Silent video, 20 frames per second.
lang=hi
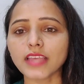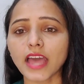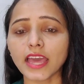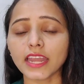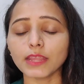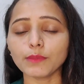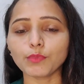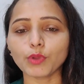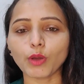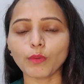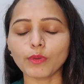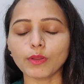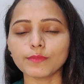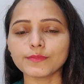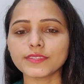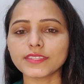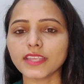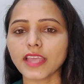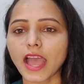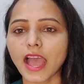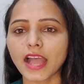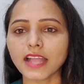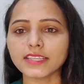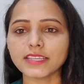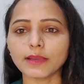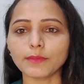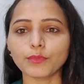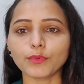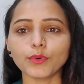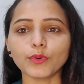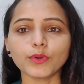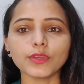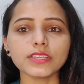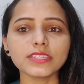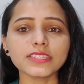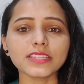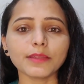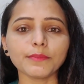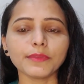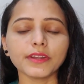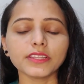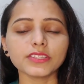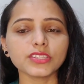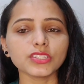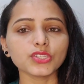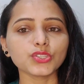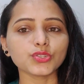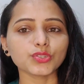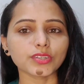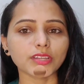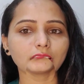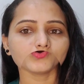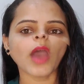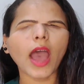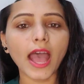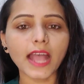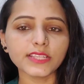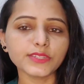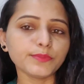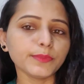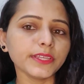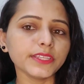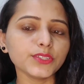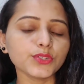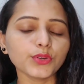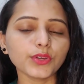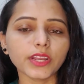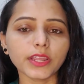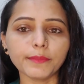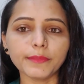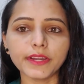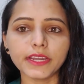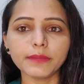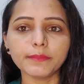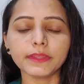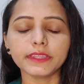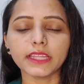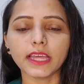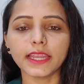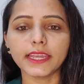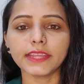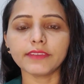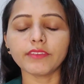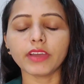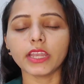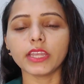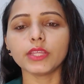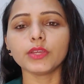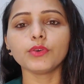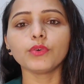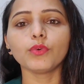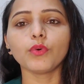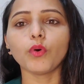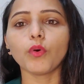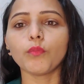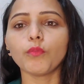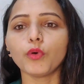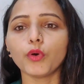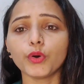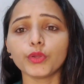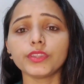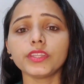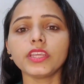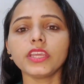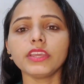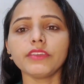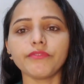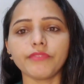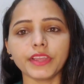सारे प्रॉब्लम से आज आपको इस रेमेडी से छुटकारा तो आज मैं जो रेमेडी बताने वाली हूँ वो बहुत ही